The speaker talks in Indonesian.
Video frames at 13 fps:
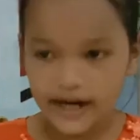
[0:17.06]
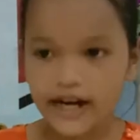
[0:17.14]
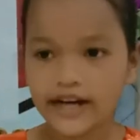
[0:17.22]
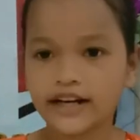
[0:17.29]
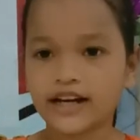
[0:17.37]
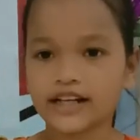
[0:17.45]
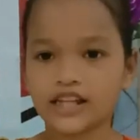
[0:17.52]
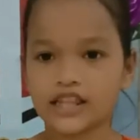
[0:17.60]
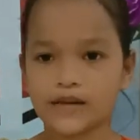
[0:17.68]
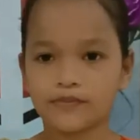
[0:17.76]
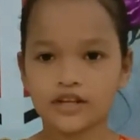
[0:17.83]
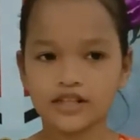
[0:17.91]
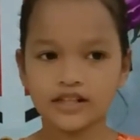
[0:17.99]
bahan
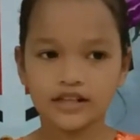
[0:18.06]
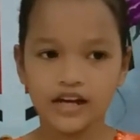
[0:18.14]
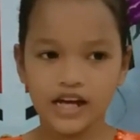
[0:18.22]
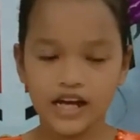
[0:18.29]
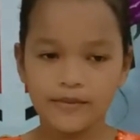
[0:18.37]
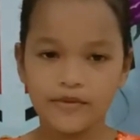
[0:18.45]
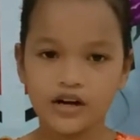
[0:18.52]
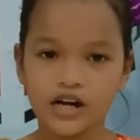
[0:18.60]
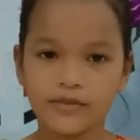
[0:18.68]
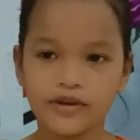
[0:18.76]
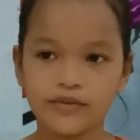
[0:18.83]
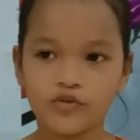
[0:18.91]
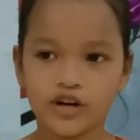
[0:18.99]
Alkitab tersendak ayat makap
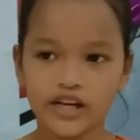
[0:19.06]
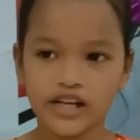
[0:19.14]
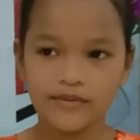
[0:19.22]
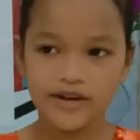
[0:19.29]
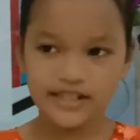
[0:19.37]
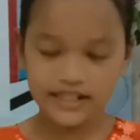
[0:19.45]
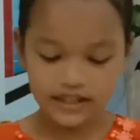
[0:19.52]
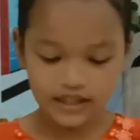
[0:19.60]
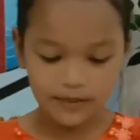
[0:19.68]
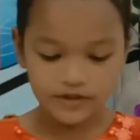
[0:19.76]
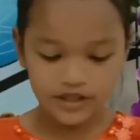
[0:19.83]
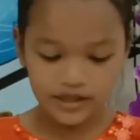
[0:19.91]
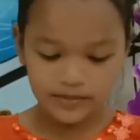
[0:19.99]
ibuat ibas
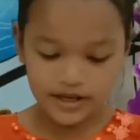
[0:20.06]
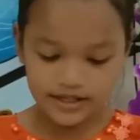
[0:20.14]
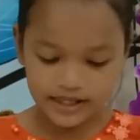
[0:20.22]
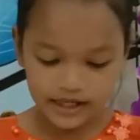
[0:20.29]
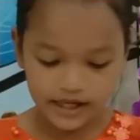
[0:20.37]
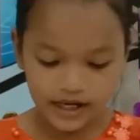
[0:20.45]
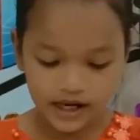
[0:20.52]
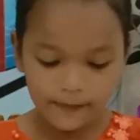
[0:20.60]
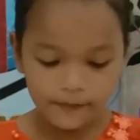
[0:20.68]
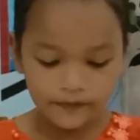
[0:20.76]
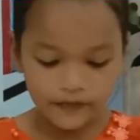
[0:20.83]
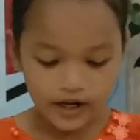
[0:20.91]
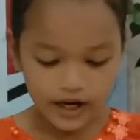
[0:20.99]
kitab Jeremia sada
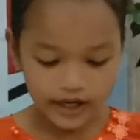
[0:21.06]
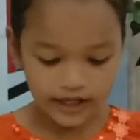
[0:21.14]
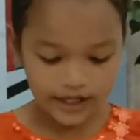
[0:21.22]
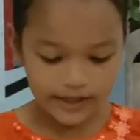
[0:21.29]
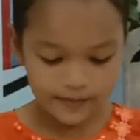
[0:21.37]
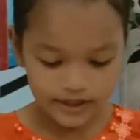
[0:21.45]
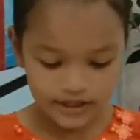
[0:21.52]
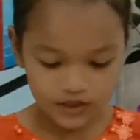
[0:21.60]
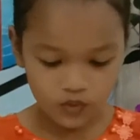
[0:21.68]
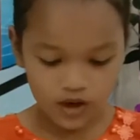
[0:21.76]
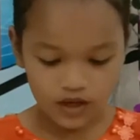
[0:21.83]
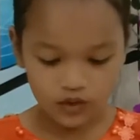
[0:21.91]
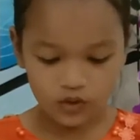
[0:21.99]
ayat 5
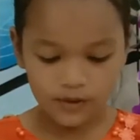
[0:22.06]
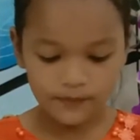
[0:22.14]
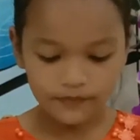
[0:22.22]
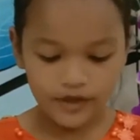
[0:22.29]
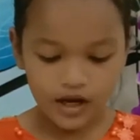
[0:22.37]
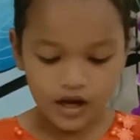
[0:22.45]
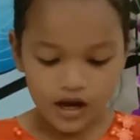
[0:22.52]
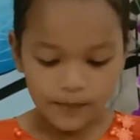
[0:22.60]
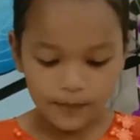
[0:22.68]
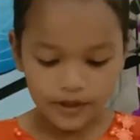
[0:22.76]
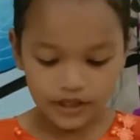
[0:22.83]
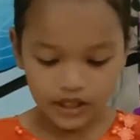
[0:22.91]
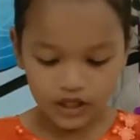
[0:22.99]
sehwalu
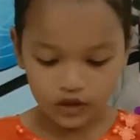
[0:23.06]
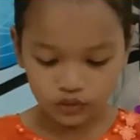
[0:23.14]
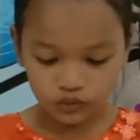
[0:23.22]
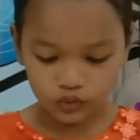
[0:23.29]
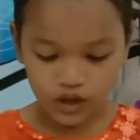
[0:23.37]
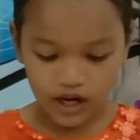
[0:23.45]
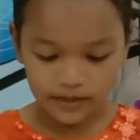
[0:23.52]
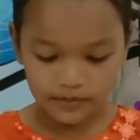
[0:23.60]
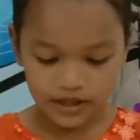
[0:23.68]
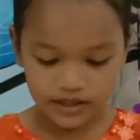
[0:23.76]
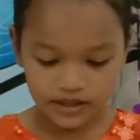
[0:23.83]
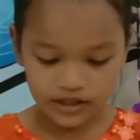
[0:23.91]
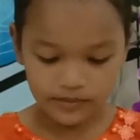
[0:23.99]
pendilo Tuhan
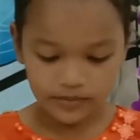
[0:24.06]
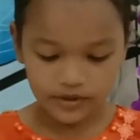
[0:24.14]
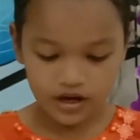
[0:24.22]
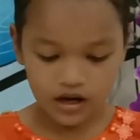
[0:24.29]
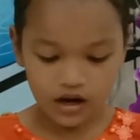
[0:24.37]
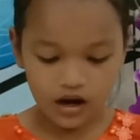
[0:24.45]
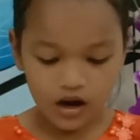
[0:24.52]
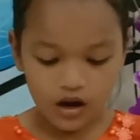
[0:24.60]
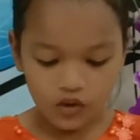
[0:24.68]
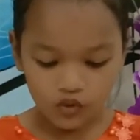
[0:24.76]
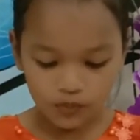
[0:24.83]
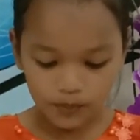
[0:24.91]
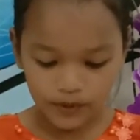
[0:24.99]
man Jeremia
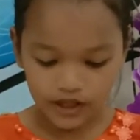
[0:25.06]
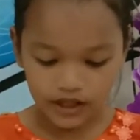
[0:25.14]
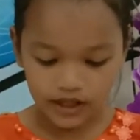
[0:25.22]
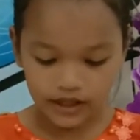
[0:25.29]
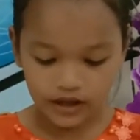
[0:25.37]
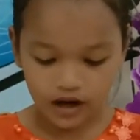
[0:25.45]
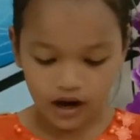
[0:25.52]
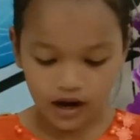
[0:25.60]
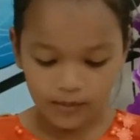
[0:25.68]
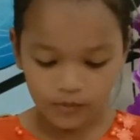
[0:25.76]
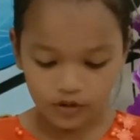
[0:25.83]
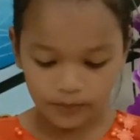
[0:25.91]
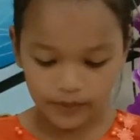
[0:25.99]
kupilih
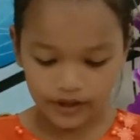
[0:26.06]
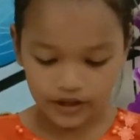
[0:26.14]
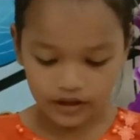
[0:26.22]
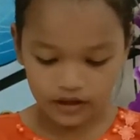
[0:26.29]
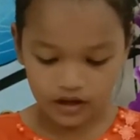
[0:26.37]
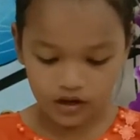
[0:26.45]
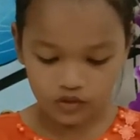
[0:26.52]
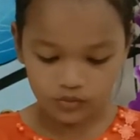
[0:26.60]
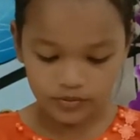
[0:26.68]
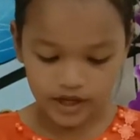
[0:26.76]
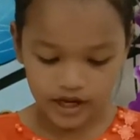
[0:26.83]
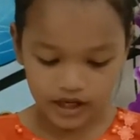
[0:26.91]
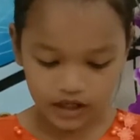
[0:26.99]
kamu apa dengar
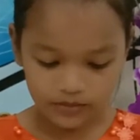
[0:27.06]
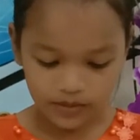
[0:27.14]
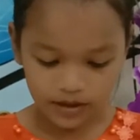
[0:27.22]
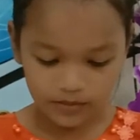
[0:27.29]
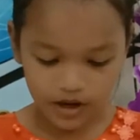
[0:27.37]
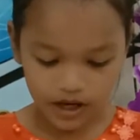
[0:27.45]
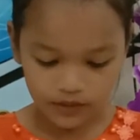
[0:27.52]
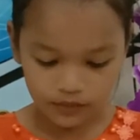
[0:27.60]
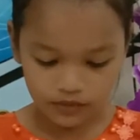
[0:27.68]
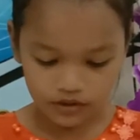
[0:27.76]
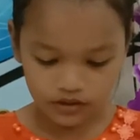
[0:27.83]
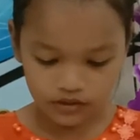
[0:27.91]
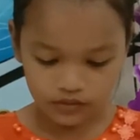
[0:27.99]
kubrekan man bahan
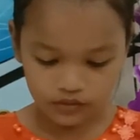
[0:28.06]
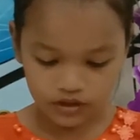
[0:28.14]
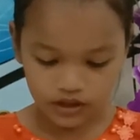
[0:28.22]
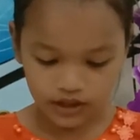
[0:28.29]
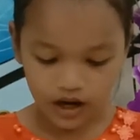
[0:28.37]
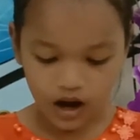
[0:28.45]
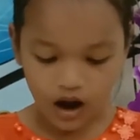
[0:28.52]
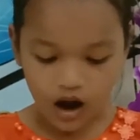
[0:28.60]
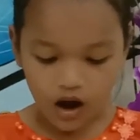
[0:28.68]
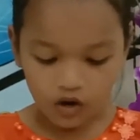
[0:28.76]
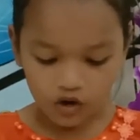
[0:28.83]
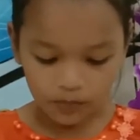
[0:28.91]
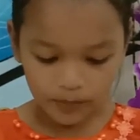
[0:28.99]
kegeluhan
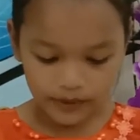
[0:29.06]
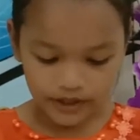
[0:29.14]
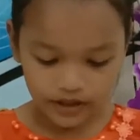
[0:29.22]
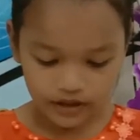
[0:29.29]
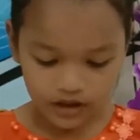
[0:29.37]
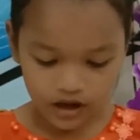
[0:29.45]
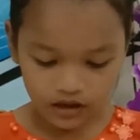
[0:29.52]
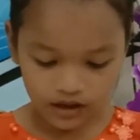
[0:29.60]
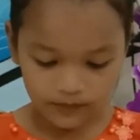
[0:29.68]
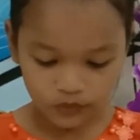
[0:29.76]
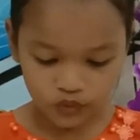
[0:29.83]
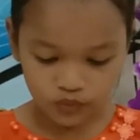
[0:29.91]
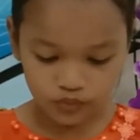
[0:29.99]
dengar
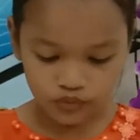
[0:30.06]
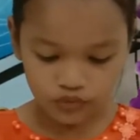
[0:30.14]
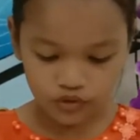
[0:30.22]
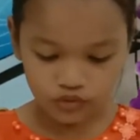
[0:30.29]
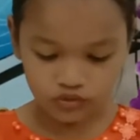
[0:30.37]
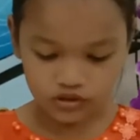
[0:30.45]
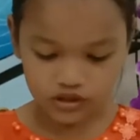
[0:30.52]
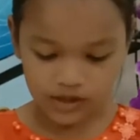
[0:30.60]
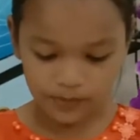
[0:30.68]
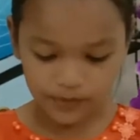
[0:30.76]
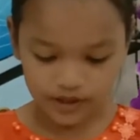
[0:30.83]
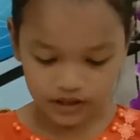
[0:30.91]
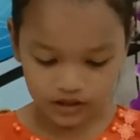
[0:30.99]
kam ngok
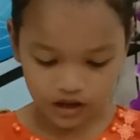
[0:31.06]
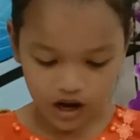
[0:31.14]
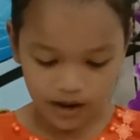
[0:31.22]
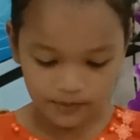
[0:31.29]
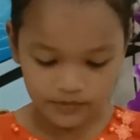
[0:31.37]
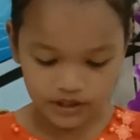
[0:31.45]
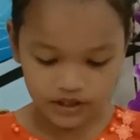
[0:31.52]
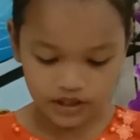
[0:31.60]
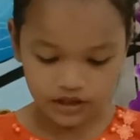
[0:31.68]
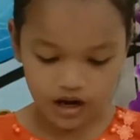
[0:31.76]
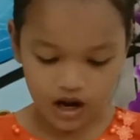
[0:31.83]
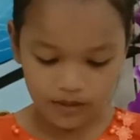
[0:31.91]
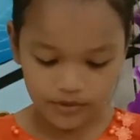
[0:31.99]
kusdapkan kam jadi
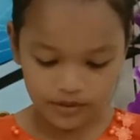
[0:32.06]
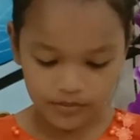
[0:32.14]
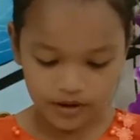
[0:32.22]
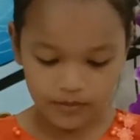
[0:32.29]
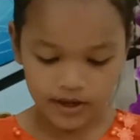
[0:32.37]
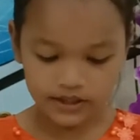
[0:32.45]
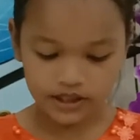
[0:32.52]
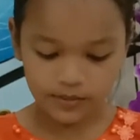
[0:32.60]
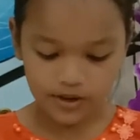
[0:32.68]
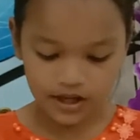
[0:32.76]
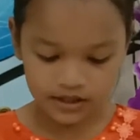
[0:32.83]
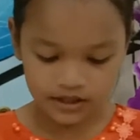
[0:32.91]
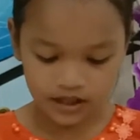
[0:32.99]
nabi man
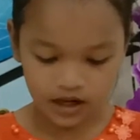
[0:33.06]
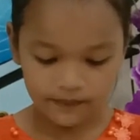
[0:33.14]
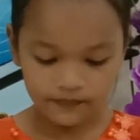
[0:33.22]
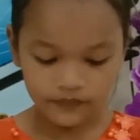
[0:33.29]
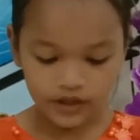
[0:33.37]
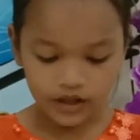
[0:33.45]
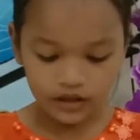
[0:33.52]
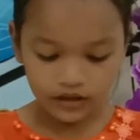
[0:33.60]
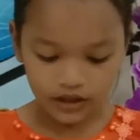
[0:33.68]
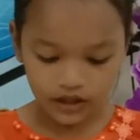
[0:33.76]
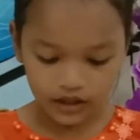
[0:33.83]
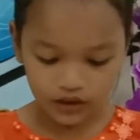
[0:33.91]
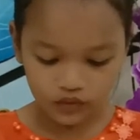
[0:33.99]
bangsa-bangsa.
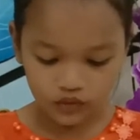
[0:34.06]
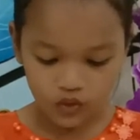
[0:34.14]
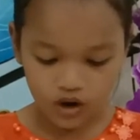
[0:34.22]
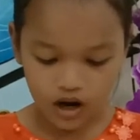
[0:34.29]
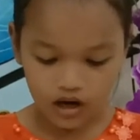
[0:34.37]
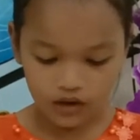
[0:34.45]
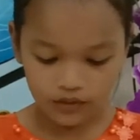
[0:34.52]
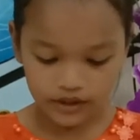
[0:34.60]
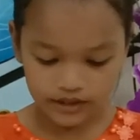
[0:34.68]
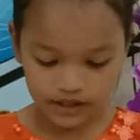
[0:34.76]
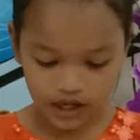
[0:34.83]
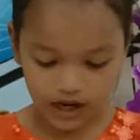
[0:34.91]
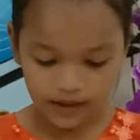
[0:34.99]
Ningku
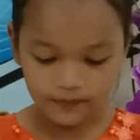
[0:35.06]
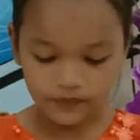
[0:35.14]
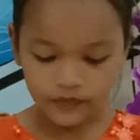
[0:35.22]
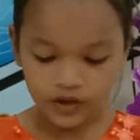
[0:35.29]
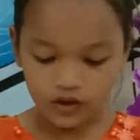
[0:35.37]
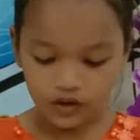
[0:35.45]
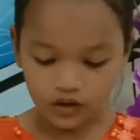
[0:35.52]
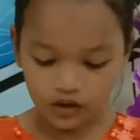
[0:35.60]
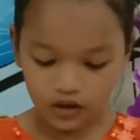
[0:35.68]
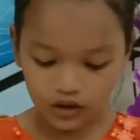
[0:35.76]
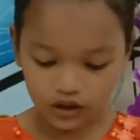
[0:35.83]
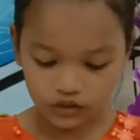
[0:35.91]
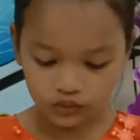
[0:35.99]
ngaloisa, O
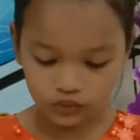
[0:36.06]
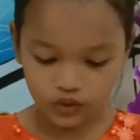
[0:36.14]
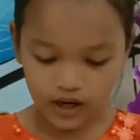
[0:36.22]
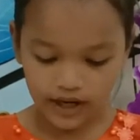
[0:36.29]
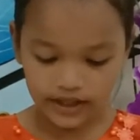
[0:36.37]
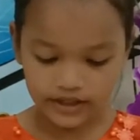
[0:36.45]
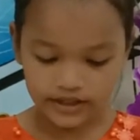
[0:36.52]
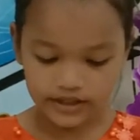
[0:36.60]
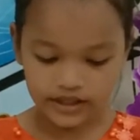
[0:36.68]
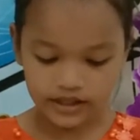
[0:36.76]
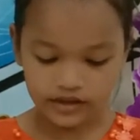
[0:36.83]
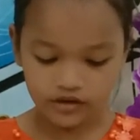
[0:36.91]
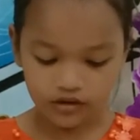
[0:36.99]
Tuhan
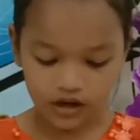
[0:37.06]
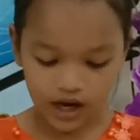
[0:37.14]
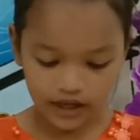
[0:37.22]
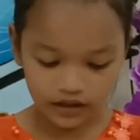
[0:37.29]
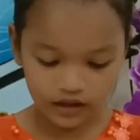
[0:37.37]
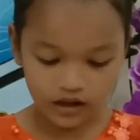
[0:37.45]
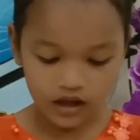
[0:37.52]
Sidrolat,